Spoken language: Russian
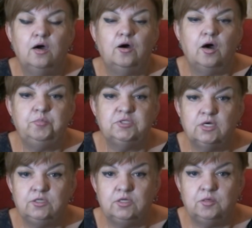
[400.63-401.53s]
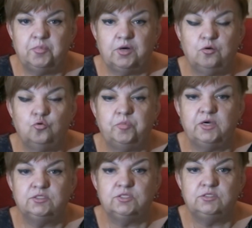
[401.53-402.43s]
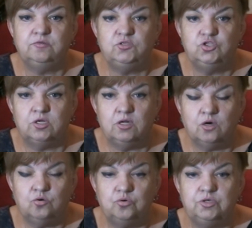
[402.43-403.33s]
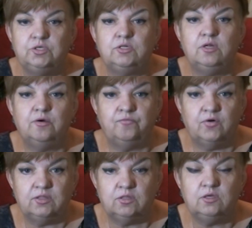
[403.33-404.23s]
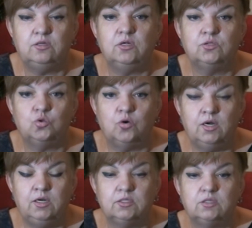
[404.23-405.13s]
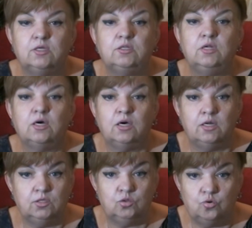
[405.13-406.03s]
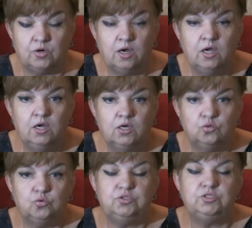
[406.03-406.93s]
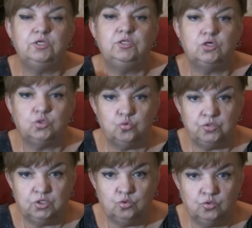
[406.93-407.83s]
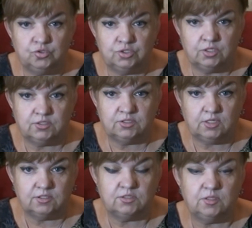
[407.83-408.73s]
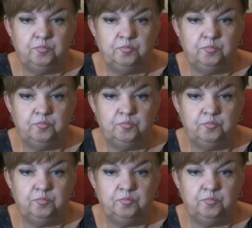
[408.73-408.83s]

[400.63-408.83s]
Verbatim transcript: Обязательно покупается свеча для кухни, для ванной, для туалета, для коридора. То есть никто не должен остаться